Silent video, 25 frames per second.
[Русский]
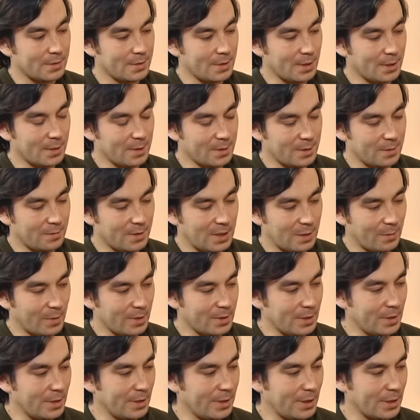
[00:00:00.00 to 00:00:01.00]
так называемой
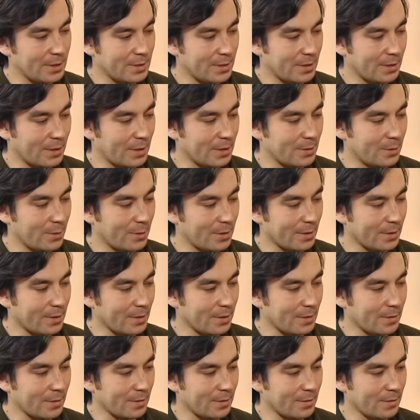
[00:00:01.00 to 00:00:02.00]
интеллигенции,
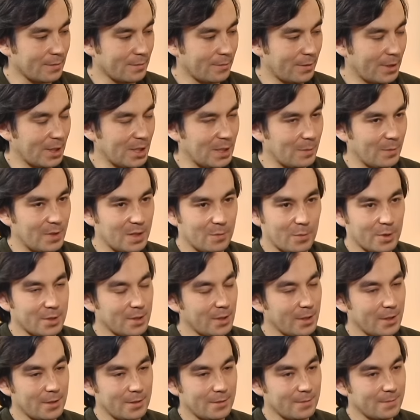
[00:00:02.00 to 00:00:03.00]
которая вряд ли меня
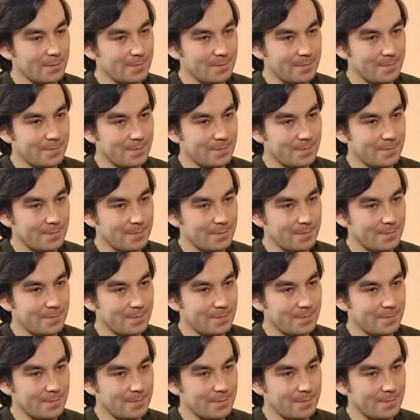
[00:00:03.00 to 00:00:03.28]
пожалела.